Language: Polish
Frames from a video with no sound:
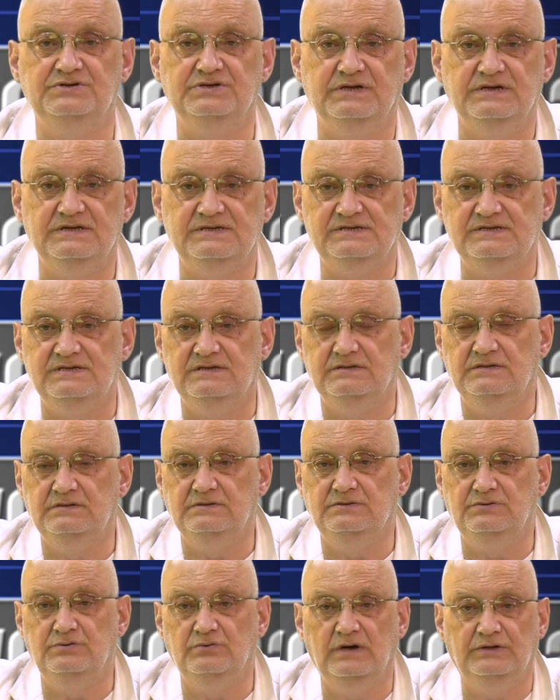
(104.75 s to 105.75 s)
że jest
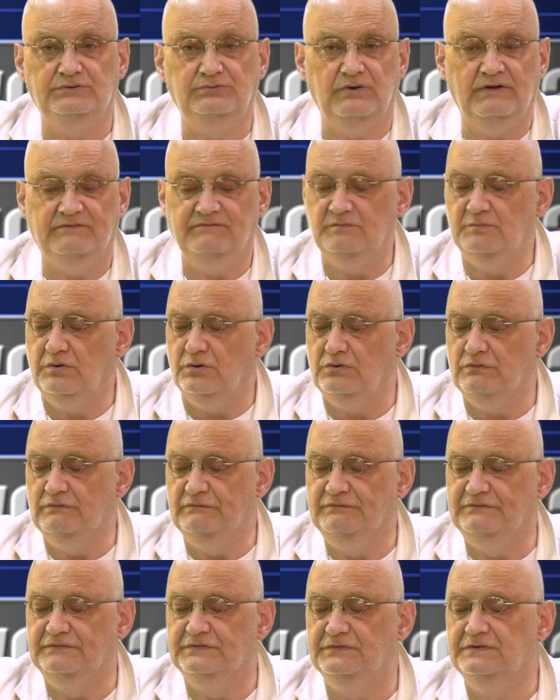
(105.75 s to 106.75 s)
druga tura
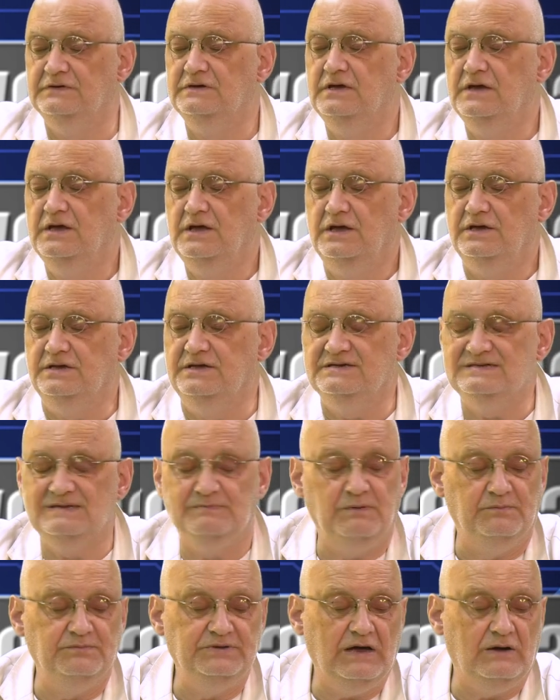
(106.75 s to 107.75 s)
wyborów, nie
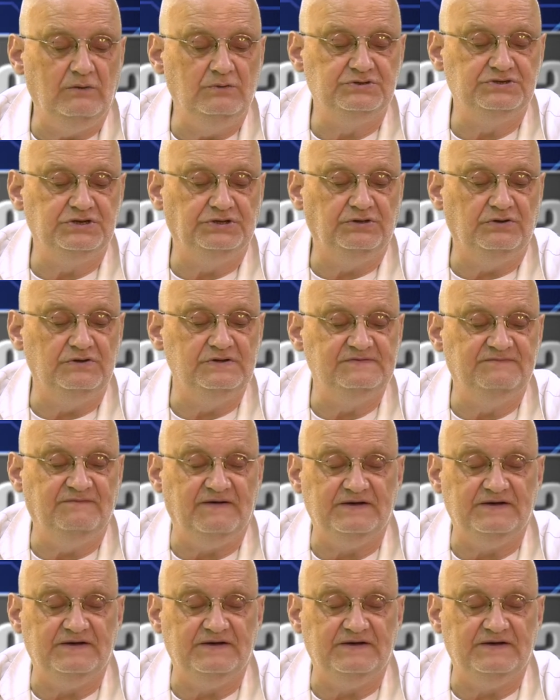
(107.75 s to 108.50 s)
zapomniały, że to jest